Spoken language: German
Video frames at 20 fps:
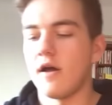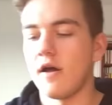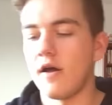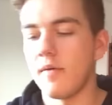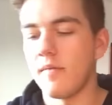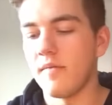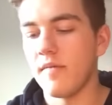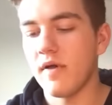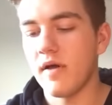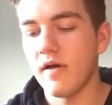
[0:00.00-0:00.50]

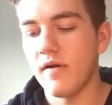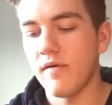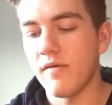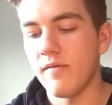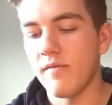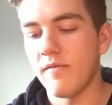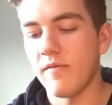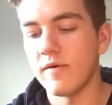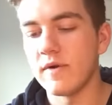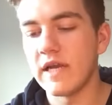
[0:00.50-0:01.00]
Ähm,
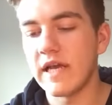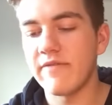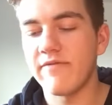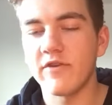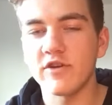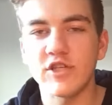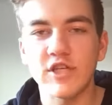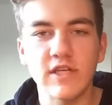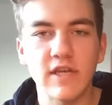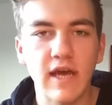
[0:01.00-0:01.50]
von den
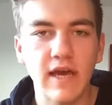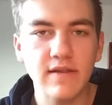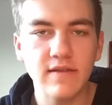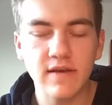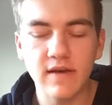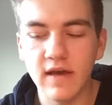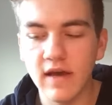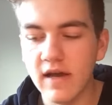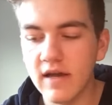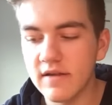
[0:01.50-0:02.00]
verschiedenen
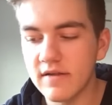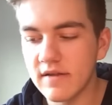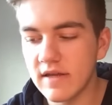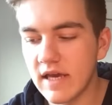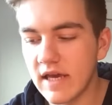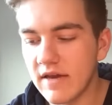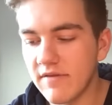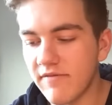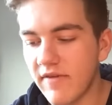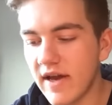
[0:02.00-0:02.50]
Hattrick-Helden,
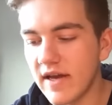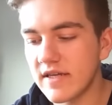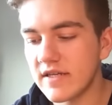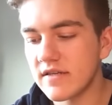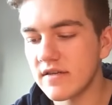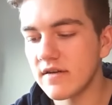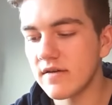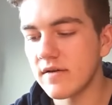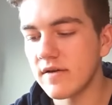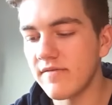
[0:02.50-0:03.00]
gegen
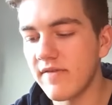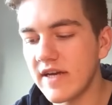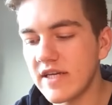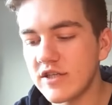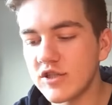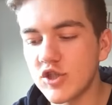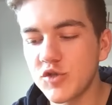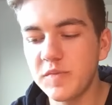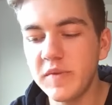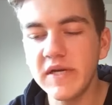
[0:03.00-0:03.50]
welche, in
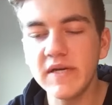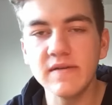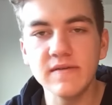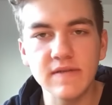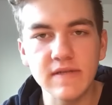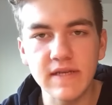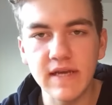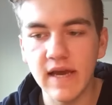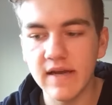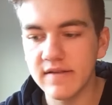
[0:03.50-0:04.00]
welchen Spielen
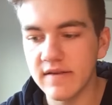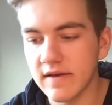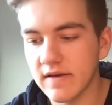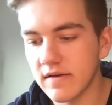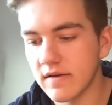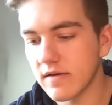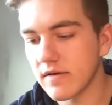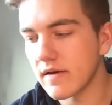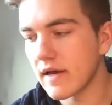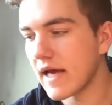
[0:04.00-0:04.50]
sie die
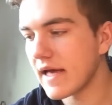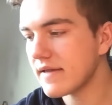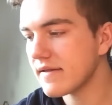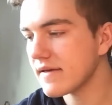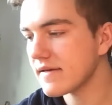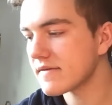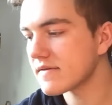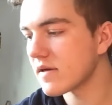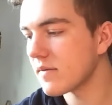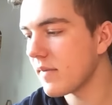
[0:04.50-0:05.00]

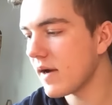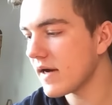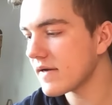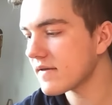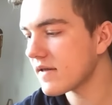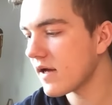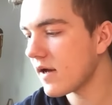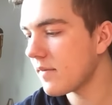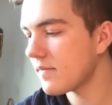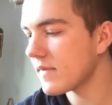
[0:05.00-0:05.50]
Hattricks
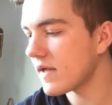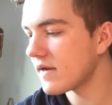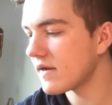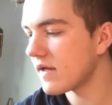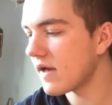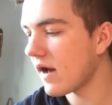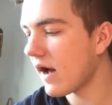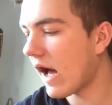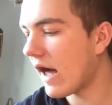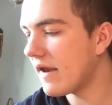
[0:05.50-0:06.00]
gemacht haben, dann
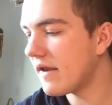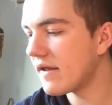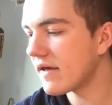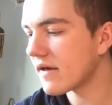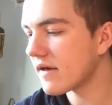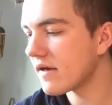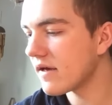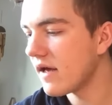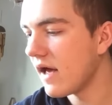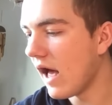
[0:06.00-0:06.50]

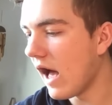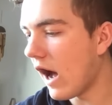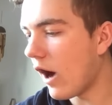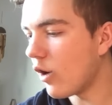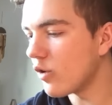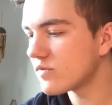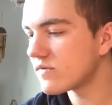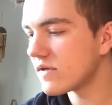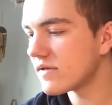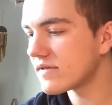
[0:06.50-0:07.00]
andere
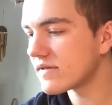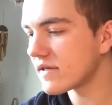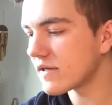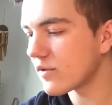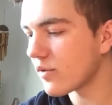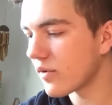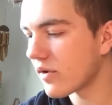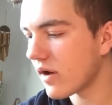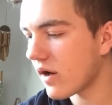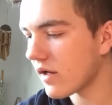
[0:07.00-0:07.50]

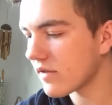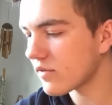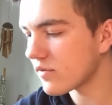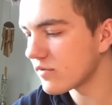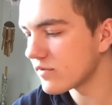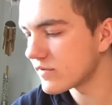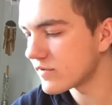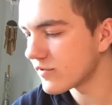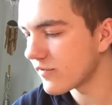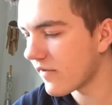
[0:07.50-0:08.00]
Aussichtstrikotkarten
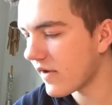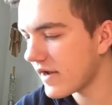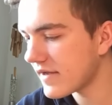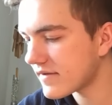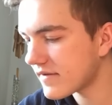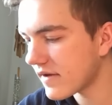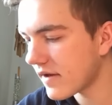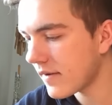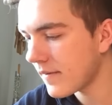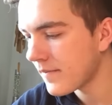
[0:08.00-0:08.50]
und so
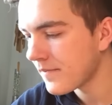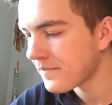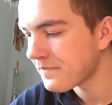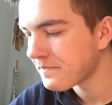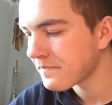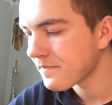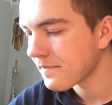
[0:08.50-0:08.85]
weiter.